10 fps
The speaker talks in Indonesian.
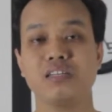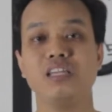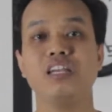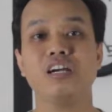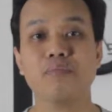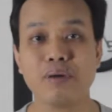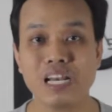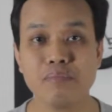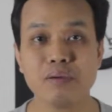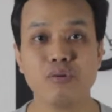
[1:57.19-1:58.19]
dan yang
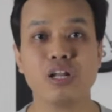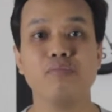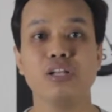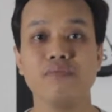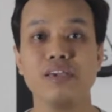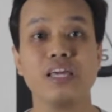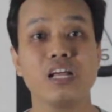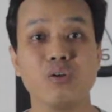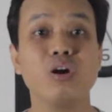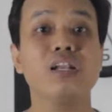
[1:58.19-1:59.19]
paling memorable di
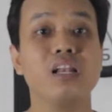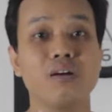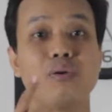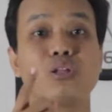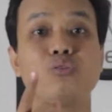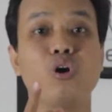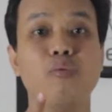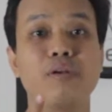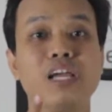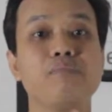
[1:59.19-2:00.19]
pikiran gue adalah waktu
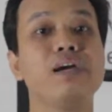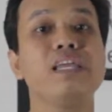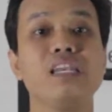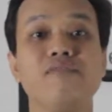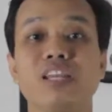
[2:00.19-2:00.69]
Om Ray main di